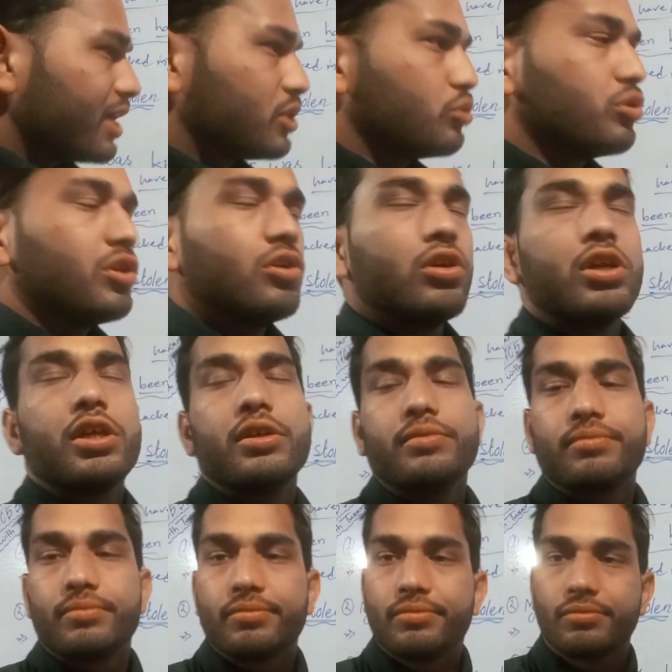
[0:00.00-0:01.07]
কে চুরি করে
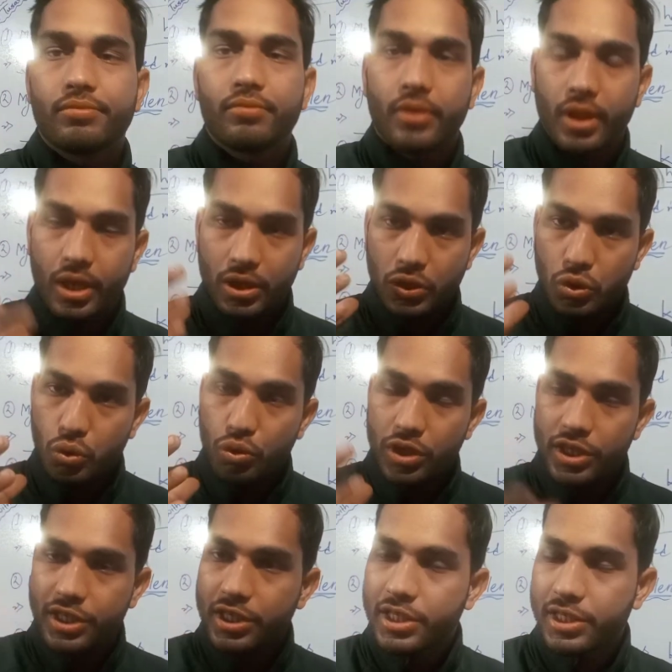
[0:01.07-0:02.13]

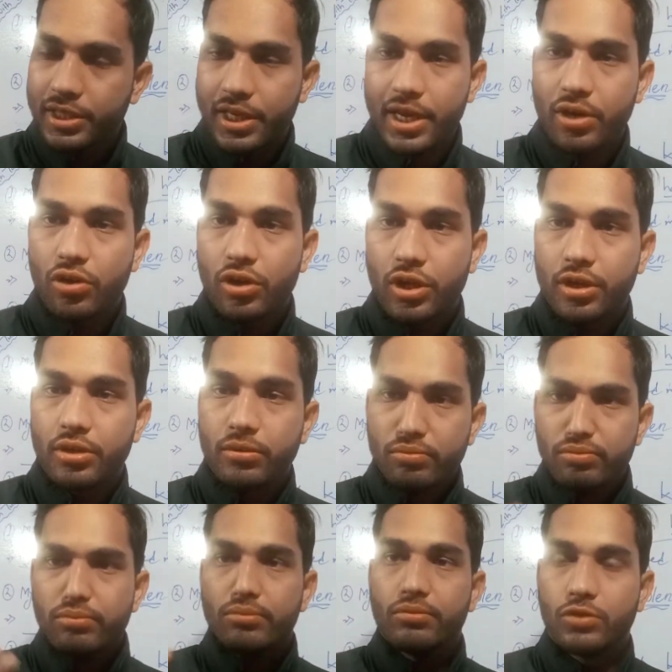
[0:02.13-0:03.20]
চুরি জিনিস কে করে
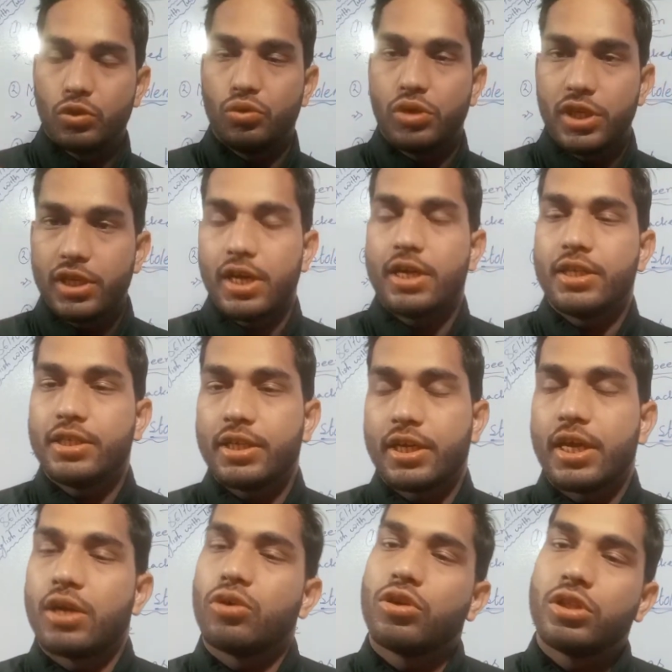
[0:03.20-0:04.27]
চুরির কাজটা
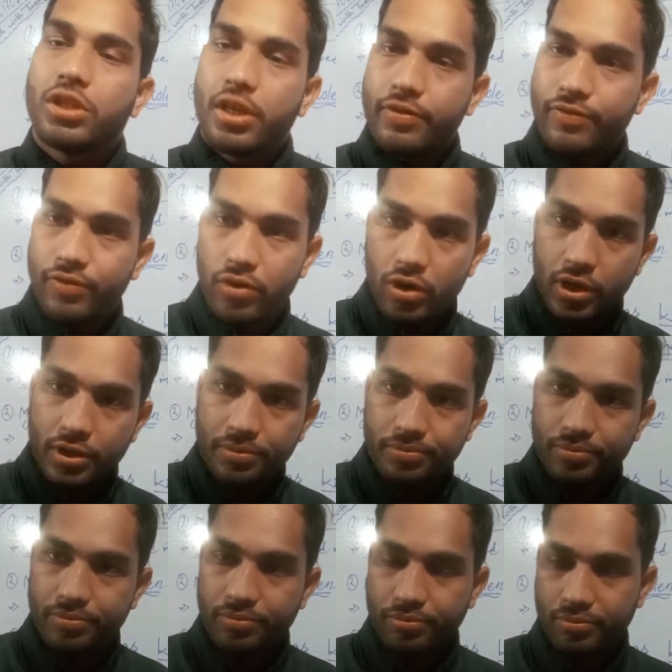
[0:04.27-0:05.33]
কে করে থিফ করে
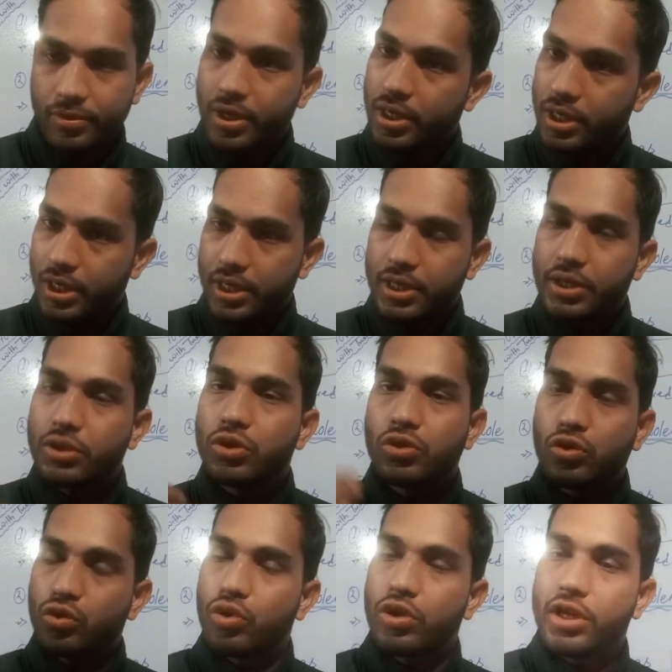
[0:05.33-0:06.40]
ঠিক আছে
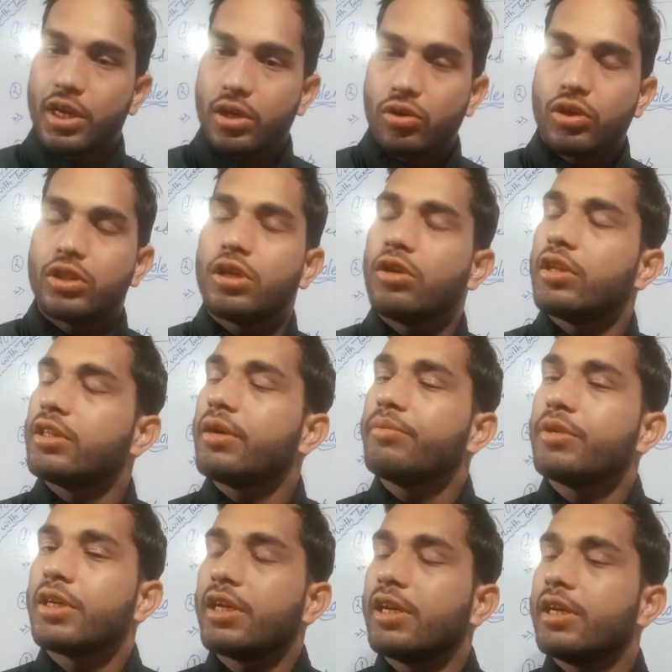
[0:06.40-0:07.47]
চোরেরা করে তাহলে তো
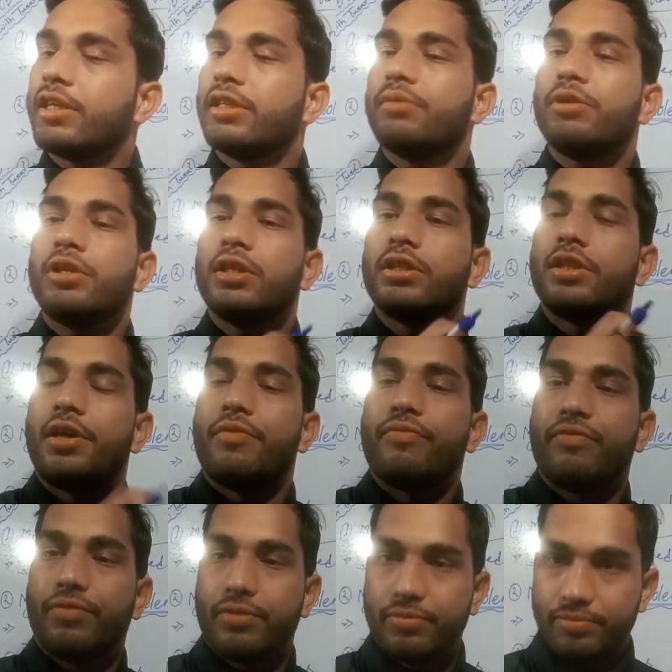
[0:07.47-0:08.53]
আমি এখানে লিখতে পারি তার থিফ
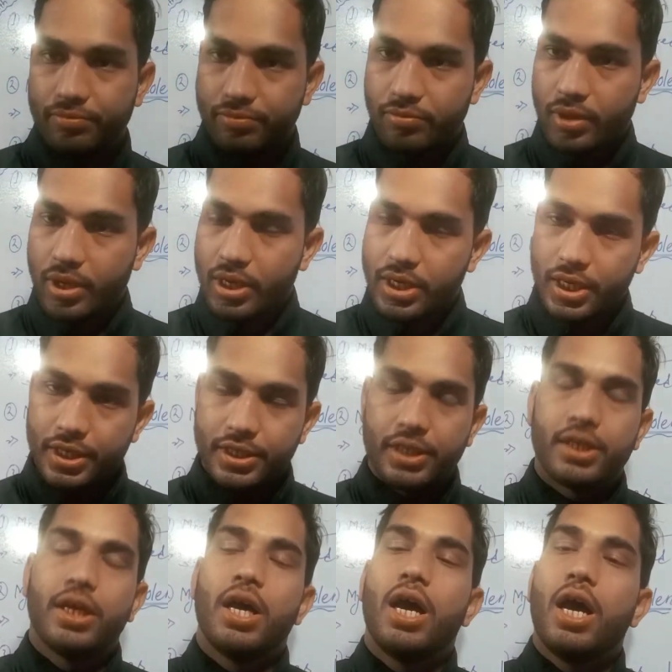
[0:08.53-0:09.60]
ঠিক আছে
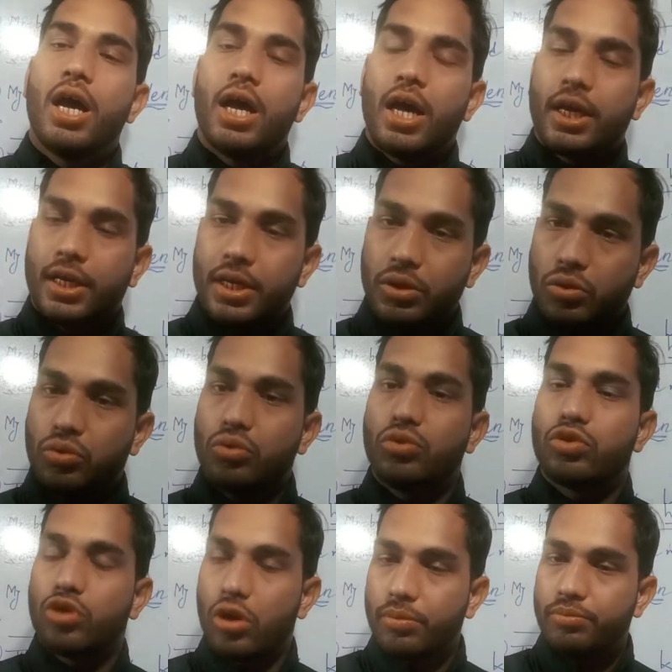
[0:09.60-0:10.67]
কিন্তু
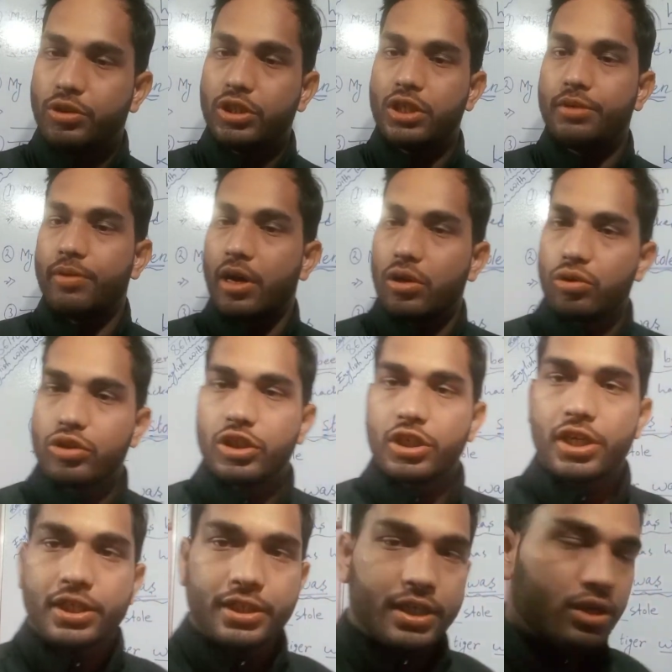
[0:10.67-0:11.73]
সবচেয়ে ভালো
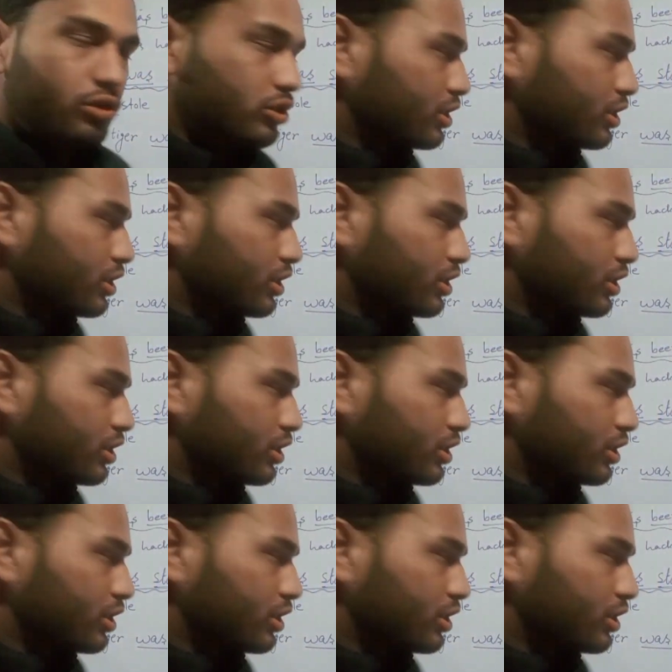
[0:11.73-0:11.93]
যেটা সেটা